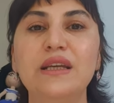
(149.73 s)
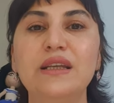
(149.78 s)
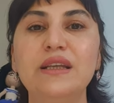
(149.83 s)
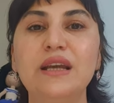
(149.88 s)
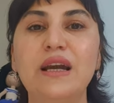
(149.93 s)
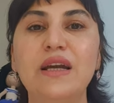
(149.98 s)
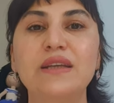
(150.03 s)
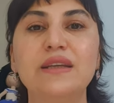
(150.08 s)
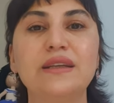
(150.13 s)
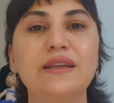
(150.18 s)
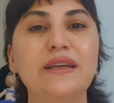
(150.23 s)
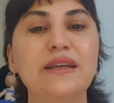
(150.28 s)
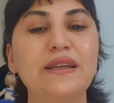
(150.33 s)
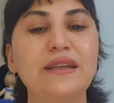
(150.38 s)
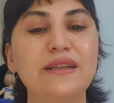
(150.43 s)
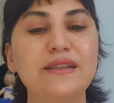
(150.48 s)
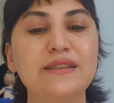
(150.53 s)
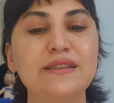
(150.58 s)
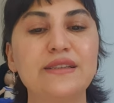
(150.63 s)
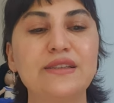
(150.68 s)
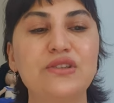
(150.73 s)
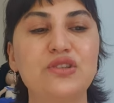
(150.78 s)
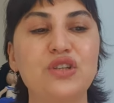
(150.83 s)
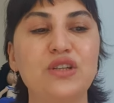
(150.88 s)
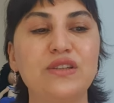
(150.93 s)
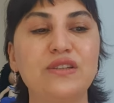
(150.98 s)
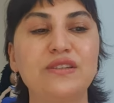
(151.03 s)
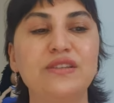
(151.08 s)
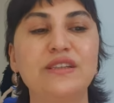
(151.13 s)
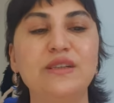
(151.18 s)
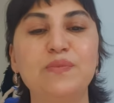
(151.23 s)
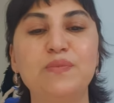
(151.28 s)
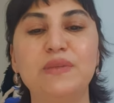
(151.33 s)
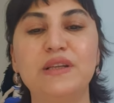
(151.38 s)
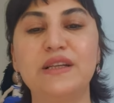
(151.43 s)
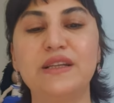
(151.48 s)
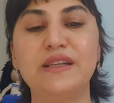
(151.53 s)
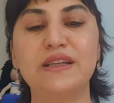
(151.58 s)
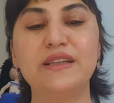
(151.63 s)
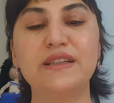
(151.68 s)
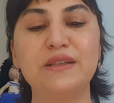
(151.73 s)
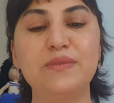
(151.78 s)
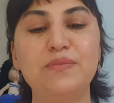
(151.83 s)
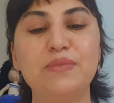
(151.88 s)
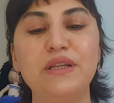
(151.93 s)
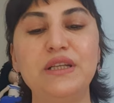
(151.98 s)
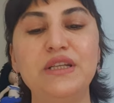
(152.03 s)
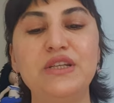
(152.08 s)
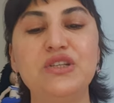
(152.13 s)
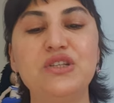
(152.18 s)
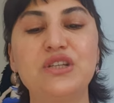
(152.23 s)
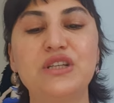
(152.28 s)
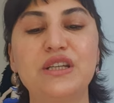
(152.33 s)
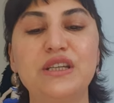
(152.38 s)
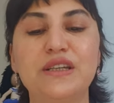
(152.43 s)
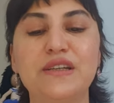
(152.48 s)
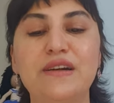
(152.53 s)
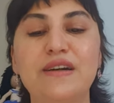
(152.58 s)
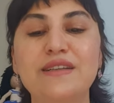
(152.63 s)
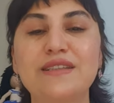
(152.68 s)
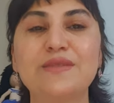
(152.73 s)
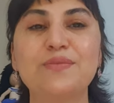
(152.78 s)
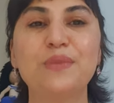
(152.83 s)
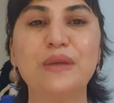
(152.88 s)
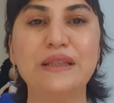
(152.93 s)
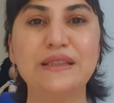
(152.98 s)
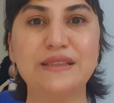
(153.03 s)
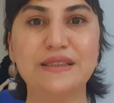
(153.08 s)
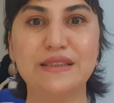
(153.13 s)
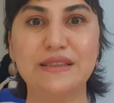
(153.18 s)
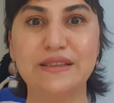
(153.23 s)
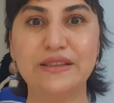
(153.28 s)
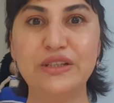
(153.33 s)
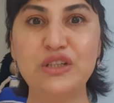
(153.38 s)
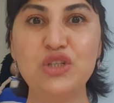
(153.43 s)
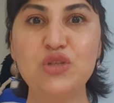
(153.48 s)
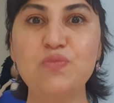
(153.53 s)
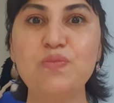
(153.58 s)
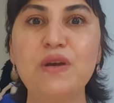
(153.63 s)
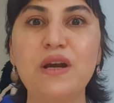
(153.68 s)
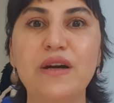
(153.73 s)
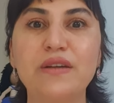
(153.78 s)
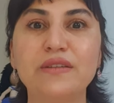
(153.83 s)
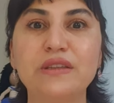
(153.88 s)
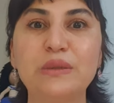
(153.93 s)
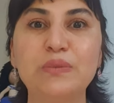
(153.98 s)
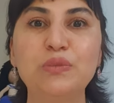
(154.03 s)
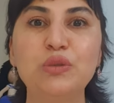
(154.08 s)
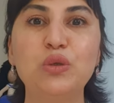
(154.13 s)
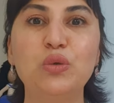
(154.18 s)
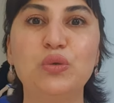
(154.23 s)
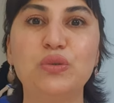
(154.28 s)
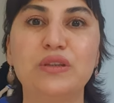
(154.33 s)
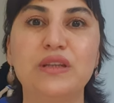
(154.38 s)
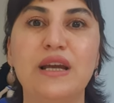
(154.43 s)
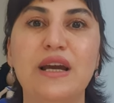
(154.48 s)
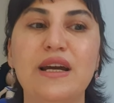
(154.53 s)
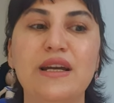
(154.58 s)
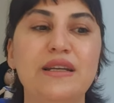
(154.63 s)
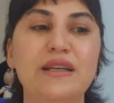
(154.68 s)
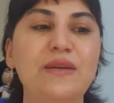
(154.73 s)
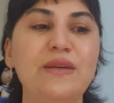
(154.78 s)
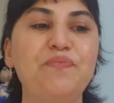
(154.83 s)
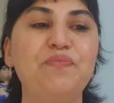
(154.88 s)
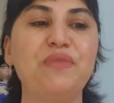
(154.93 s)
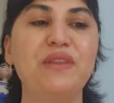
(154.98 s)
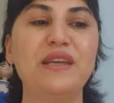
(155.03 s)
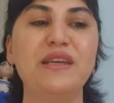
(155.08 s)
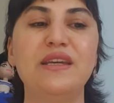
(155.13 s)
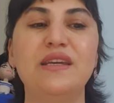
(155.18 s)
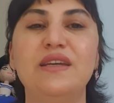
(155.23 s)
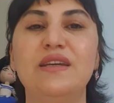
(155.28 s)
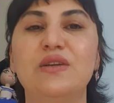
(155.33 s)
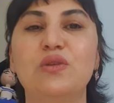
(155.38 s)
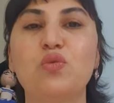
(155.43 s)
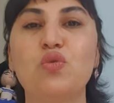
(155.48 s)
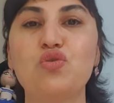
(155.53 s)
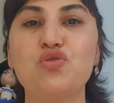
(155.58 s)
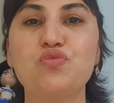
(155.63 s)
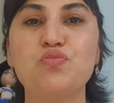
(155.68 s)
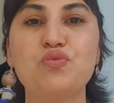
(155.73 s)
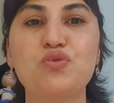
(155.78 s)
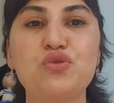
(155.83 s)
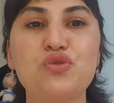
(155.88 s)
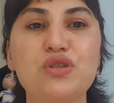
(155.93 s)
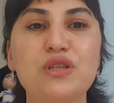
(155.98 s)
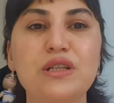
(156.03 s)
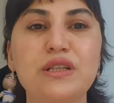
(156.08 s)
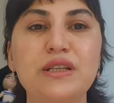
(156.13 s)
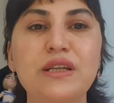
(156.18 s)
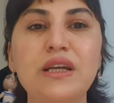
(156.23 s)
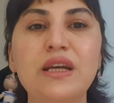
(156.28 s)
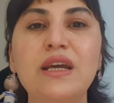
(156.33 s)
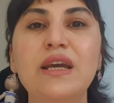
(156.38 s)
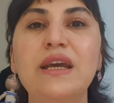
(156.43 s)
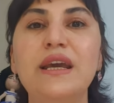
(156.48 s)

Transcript: Yani gereksizce triplere girip ilişkiyi kasmanızın hiçbir anlamı yok değerli e, koç burçları.